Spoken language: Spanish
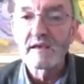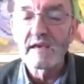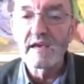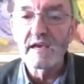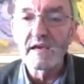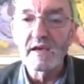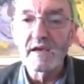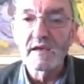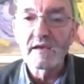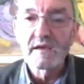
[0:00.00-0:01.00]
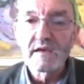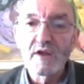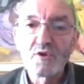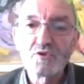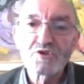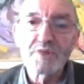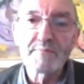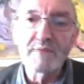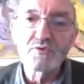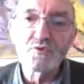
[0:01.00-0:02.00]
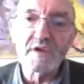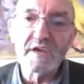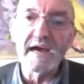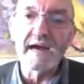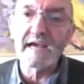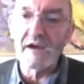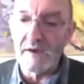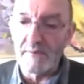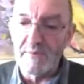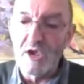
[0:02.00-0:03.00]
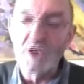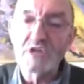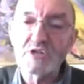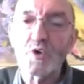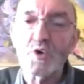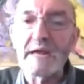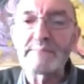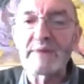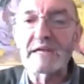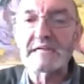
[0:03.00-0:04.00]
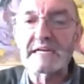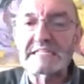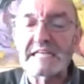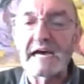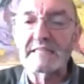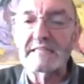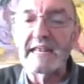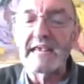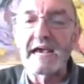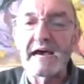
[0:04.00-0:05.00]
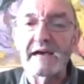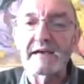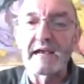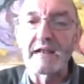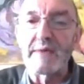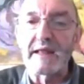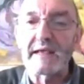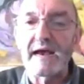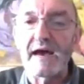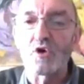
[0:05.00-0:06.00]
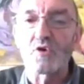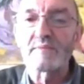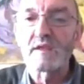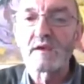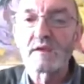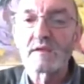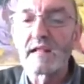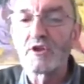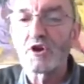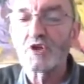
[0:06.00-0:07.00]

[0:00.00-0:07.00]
eh, en un joint venture que ACA Bio hizo con una empresa que ya tenía el mercado del dióxido